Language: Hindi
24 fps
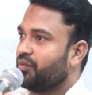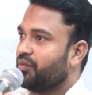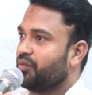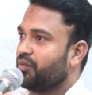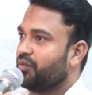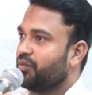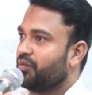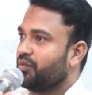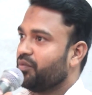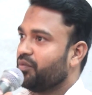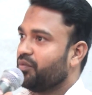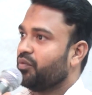
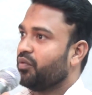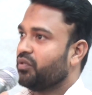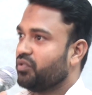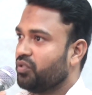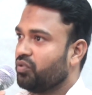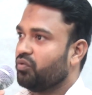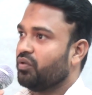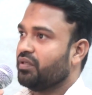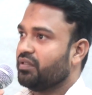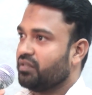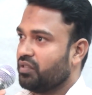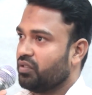शैतान का भी
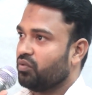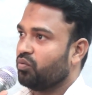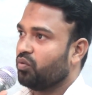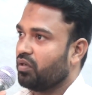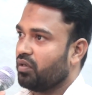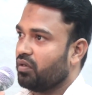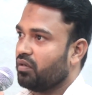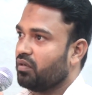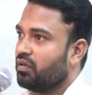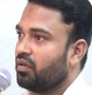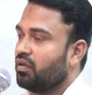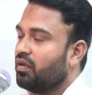वजूद वहीं से
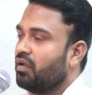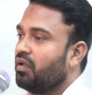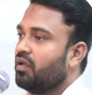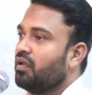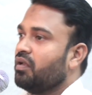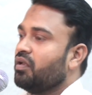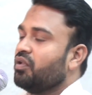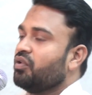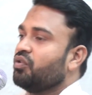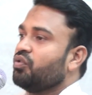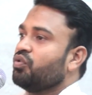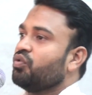हुआ
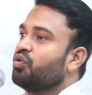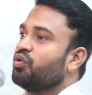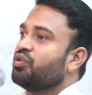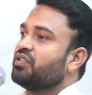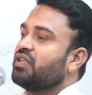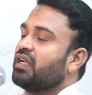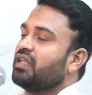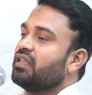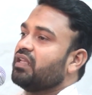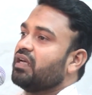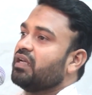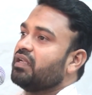तो
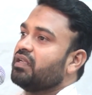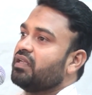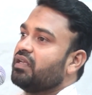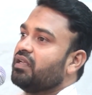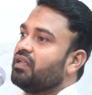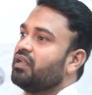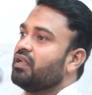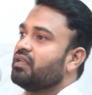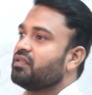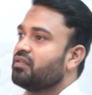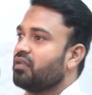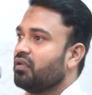शैतान
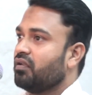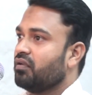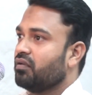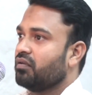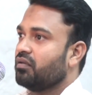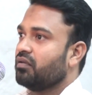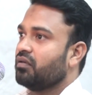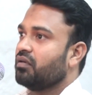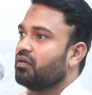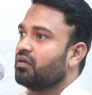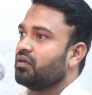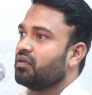की नस्ल
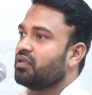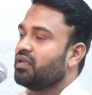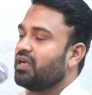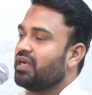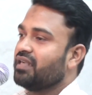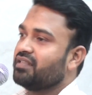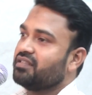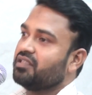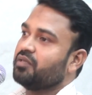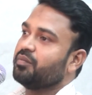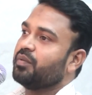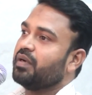
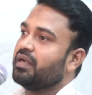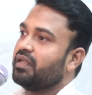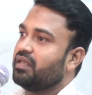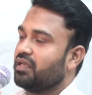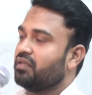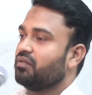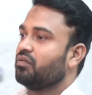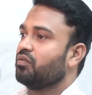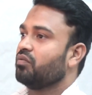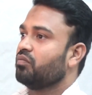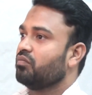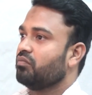कैसी बड़ी
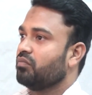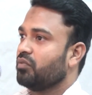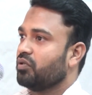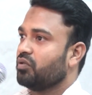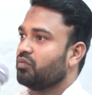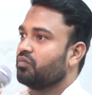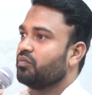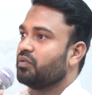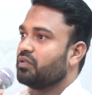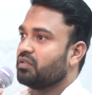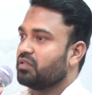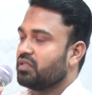है तो
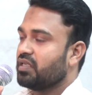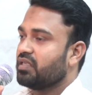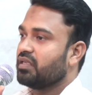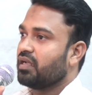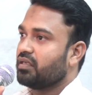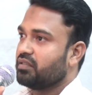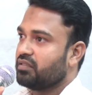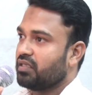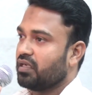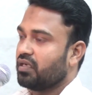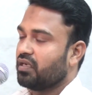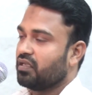मैं
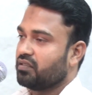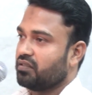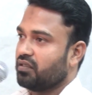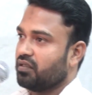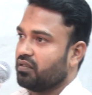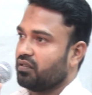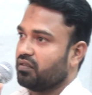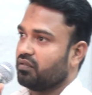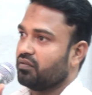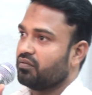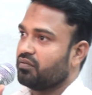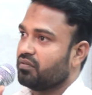जानना
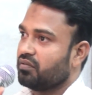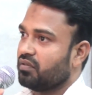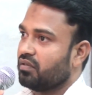चाहता था